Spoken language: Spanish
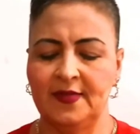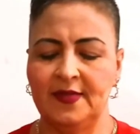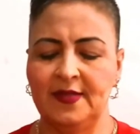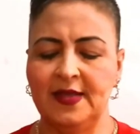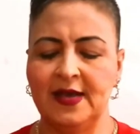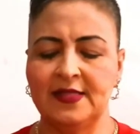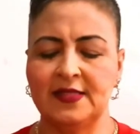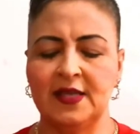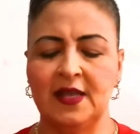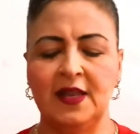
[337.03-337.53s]

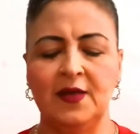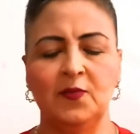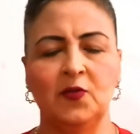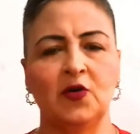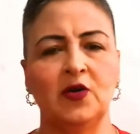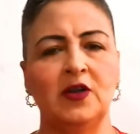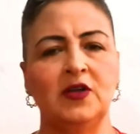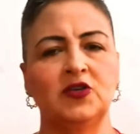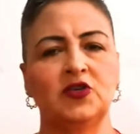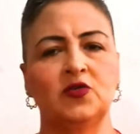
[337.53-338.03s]
Ya
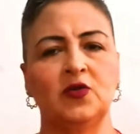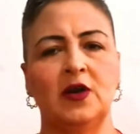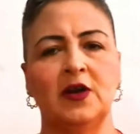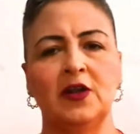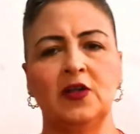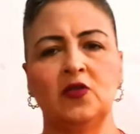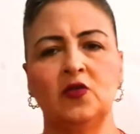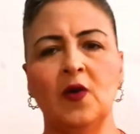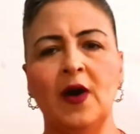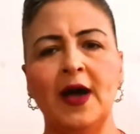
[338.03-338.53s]
tenemos listo el
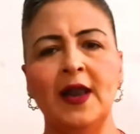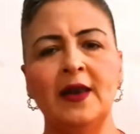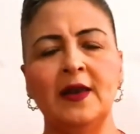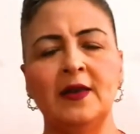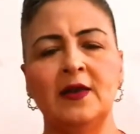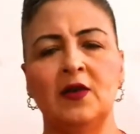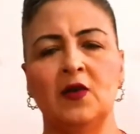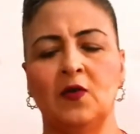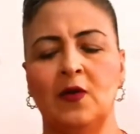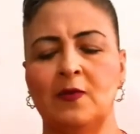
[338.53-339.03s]
ritual,
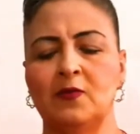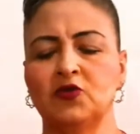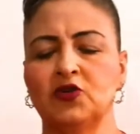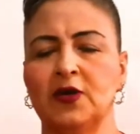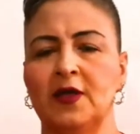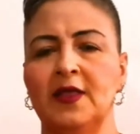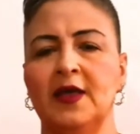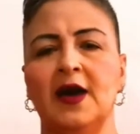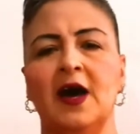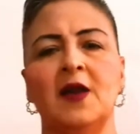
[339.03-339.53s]
lo vamos
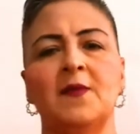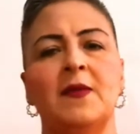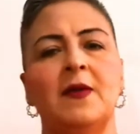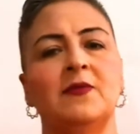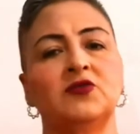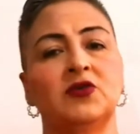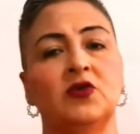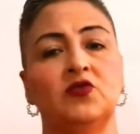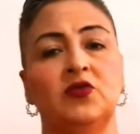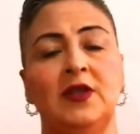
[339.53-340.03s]
a dejar,
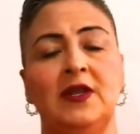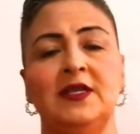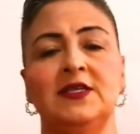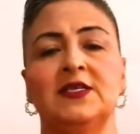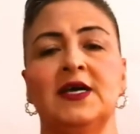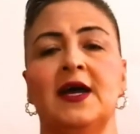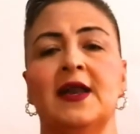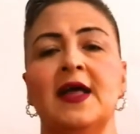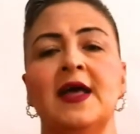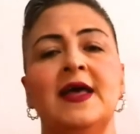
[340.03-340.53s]
vamos a
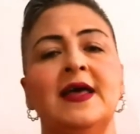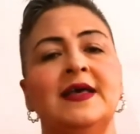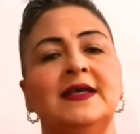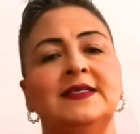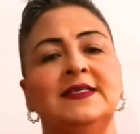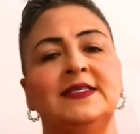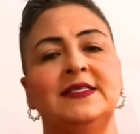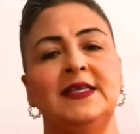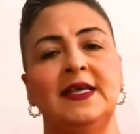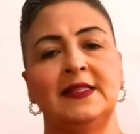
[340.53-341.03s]
utilizar
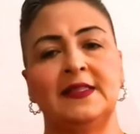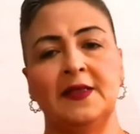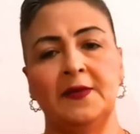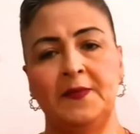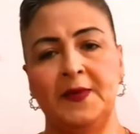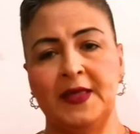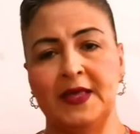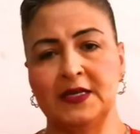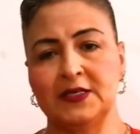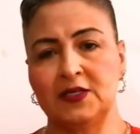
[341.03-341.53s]
siete
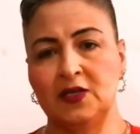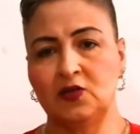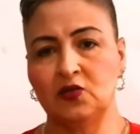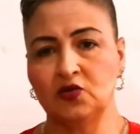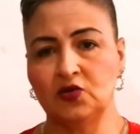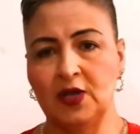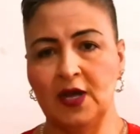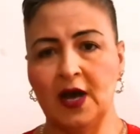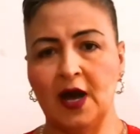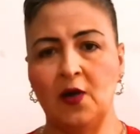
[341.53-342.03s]

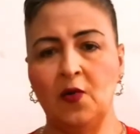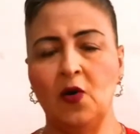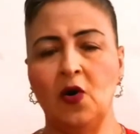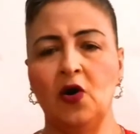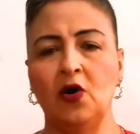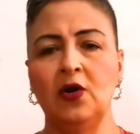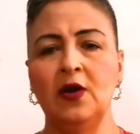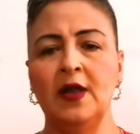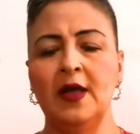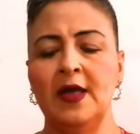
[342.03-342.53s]
pedacitos de
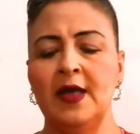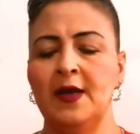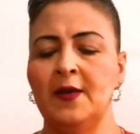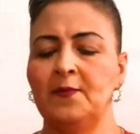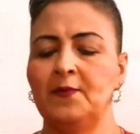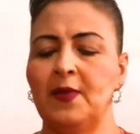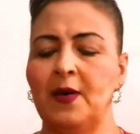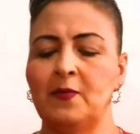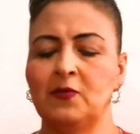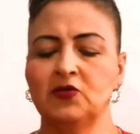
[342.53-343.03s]
jabón,
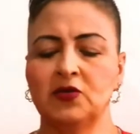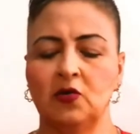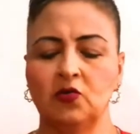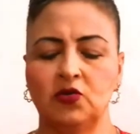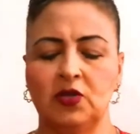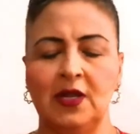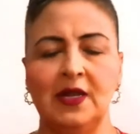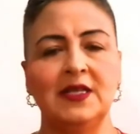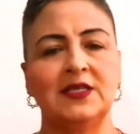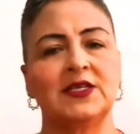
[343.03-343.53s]
vamos a
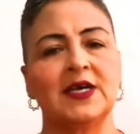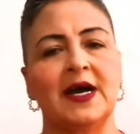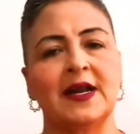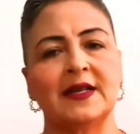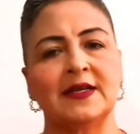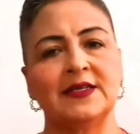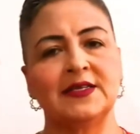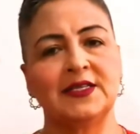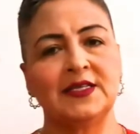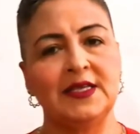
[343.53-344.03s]
utilizar
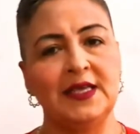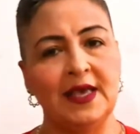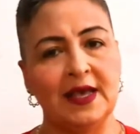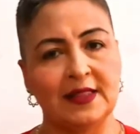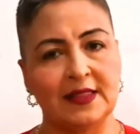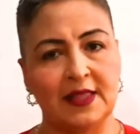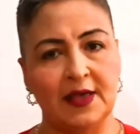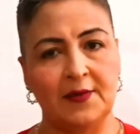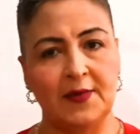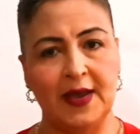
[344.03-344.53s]

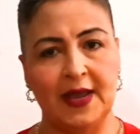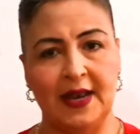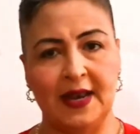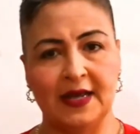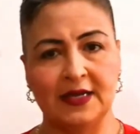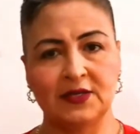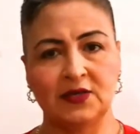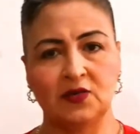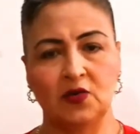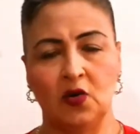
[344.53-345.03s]
siete
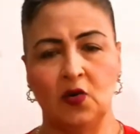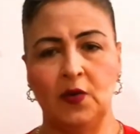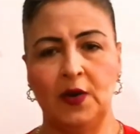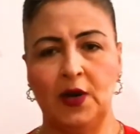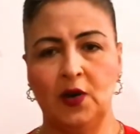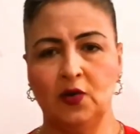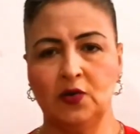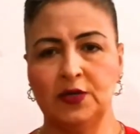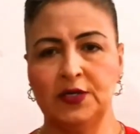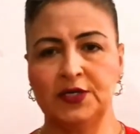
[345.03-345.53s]
velas o
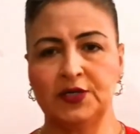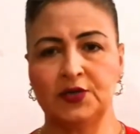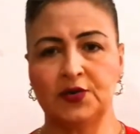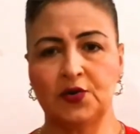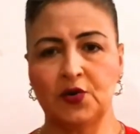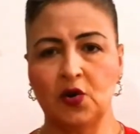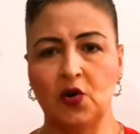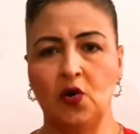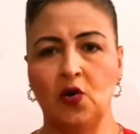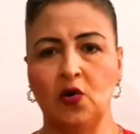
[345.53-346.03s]
velones
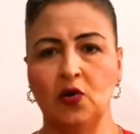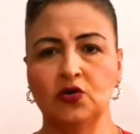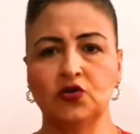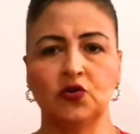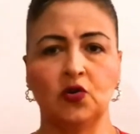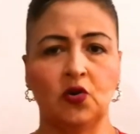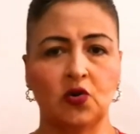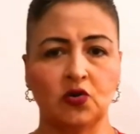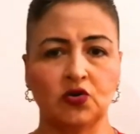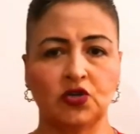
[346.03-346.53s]
rojos
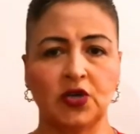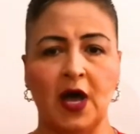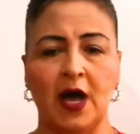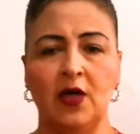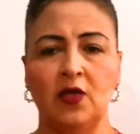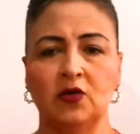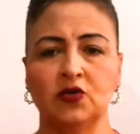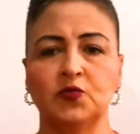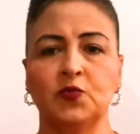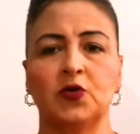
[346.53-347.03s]
o
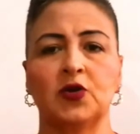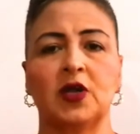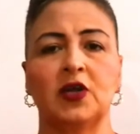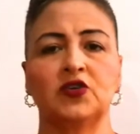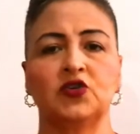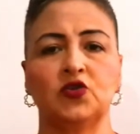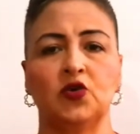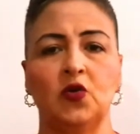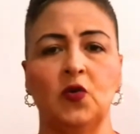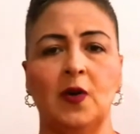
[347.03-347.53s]
rosados, porque
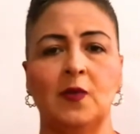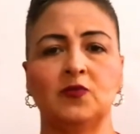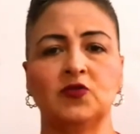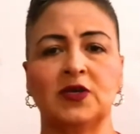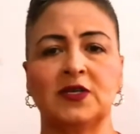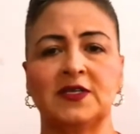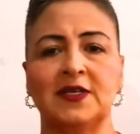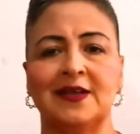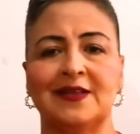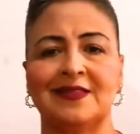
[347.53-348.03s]
esto lo
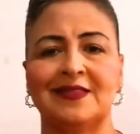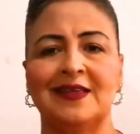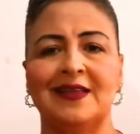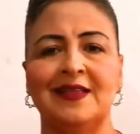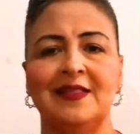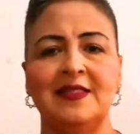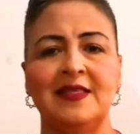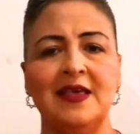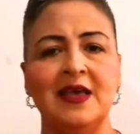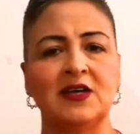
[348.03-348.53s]
vamos a hacer
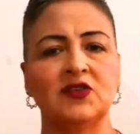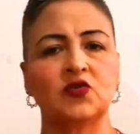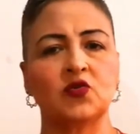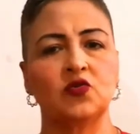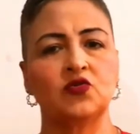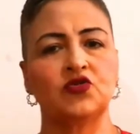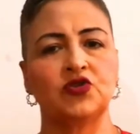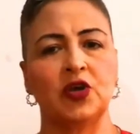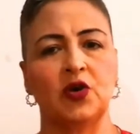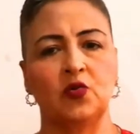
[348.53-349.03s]
tres días
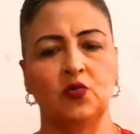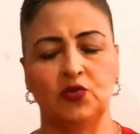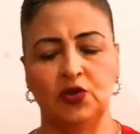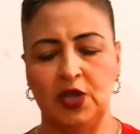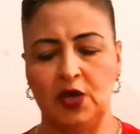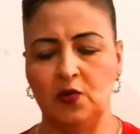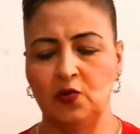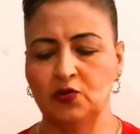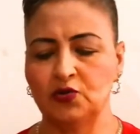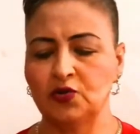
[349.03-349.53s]

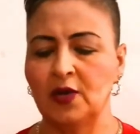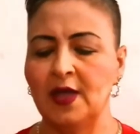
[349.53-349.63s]
consecutivos.